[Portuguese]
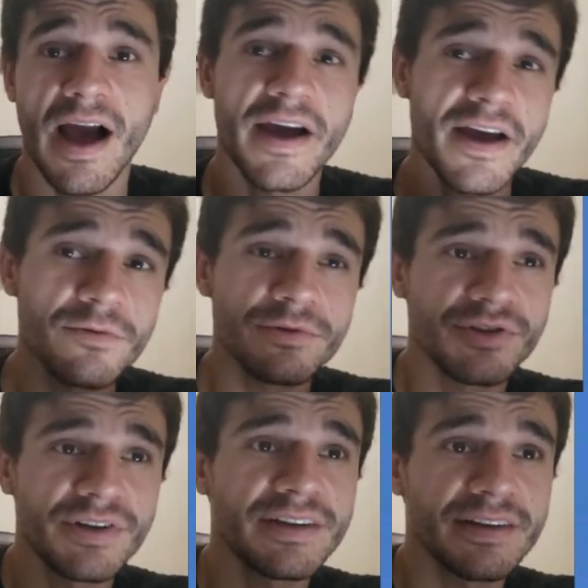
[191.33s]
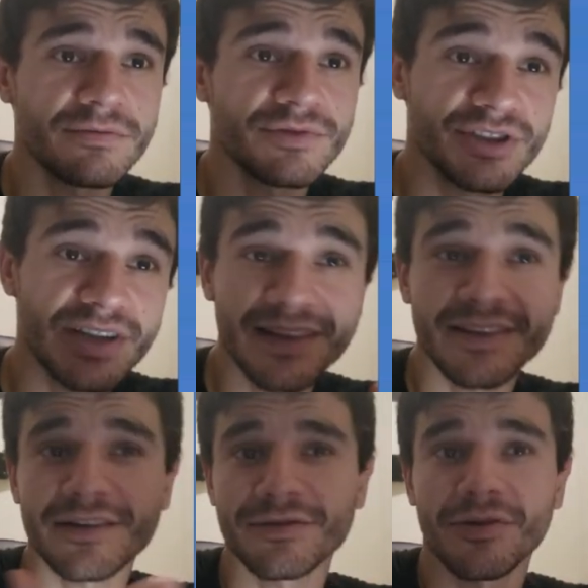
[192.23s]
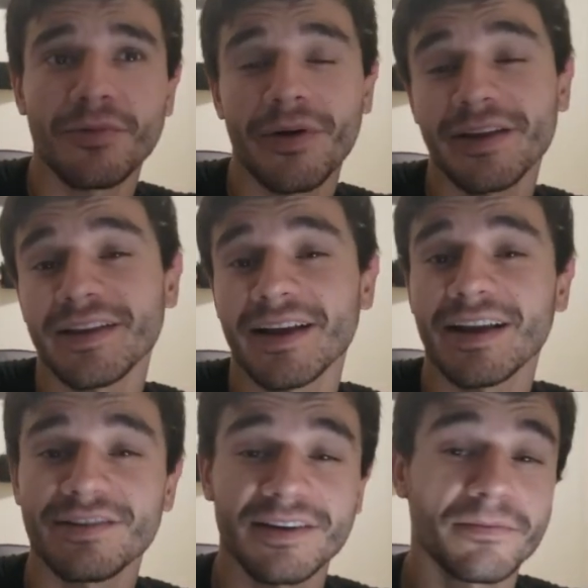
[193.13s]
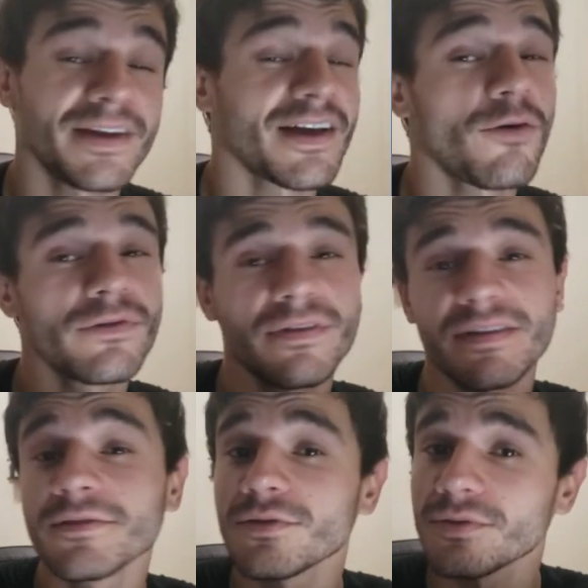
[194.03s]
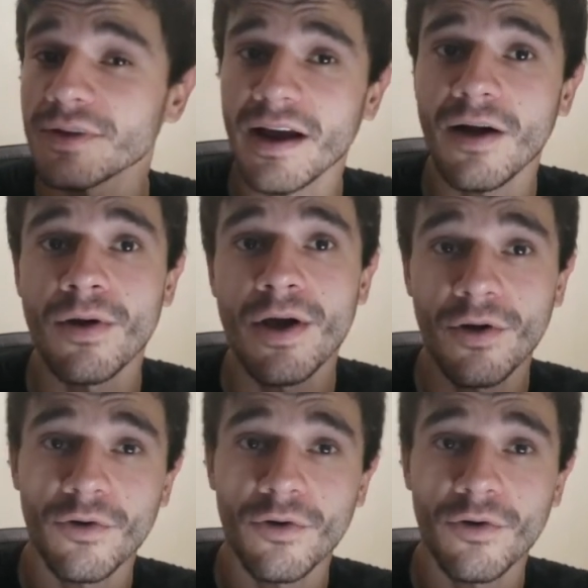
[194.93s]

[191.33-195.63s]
A IoT então já transformou a internet também em algo sensorial,